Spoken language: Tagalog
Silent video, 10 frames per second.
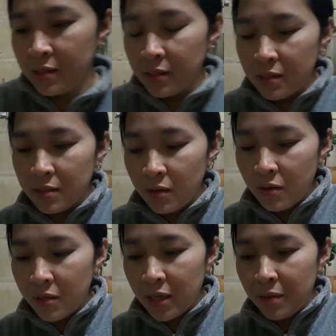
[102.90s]

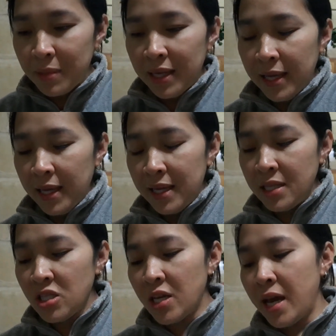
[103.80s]
So, nakabili din
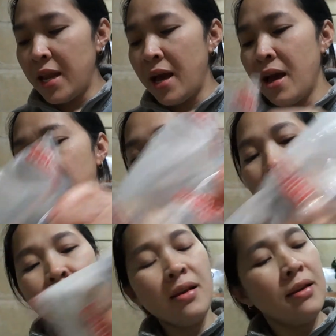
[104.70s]
siya ng
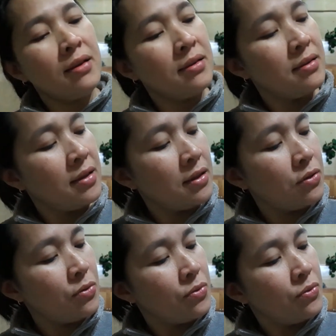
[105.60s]

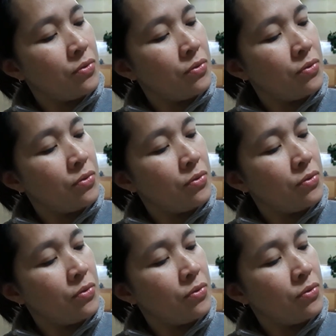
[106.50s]
ito.